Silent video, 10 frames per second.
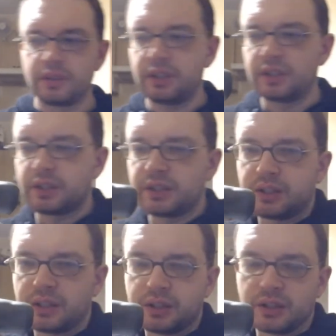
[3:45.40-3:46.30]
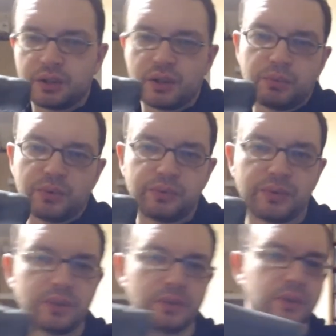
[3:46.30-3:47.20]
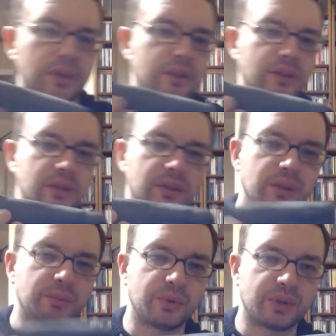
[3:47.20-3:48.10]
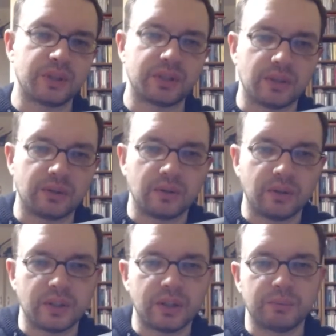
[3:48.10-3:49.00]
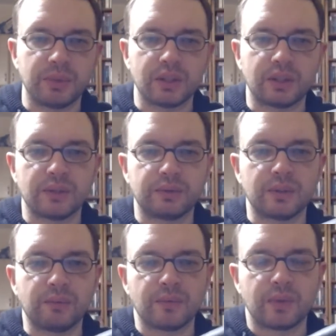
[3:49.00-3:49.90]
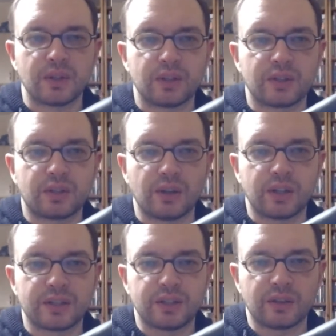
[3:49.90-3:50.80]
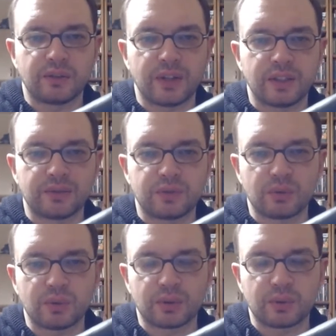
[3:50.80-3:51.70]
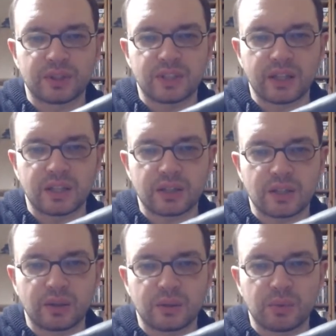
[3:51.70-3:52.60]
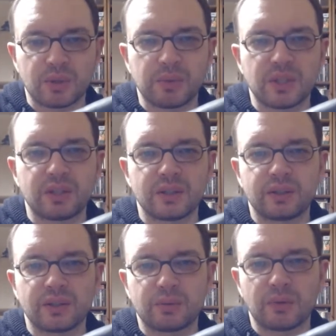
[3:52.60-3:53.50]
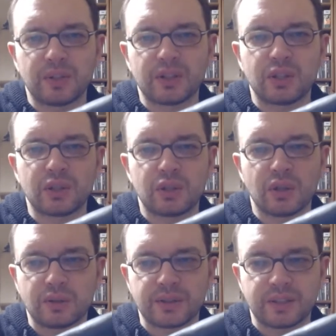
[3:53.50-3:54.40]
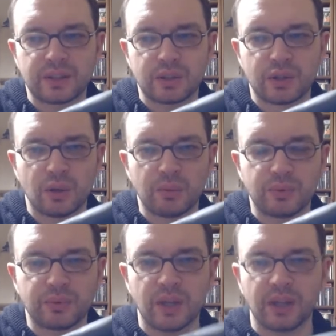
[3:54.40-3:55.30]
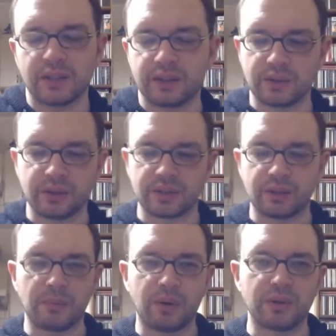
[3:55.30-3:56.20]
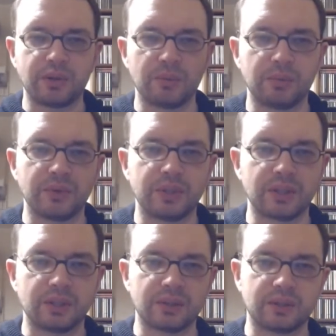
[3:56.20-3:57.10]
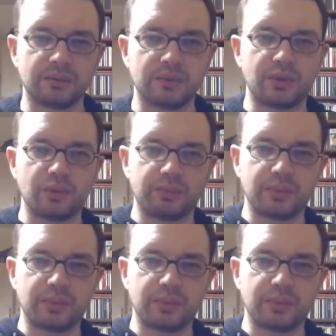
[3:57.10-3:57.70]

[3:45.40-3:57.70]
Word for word: i te setki tych dziobów wędruje i później są one pięknie w tym skolekcjonowane w żołądku. Stary kaszalot może mieć dosłownie tysiące tych dziobów, a to nie są małe dzioby, wiecie, to są dziób,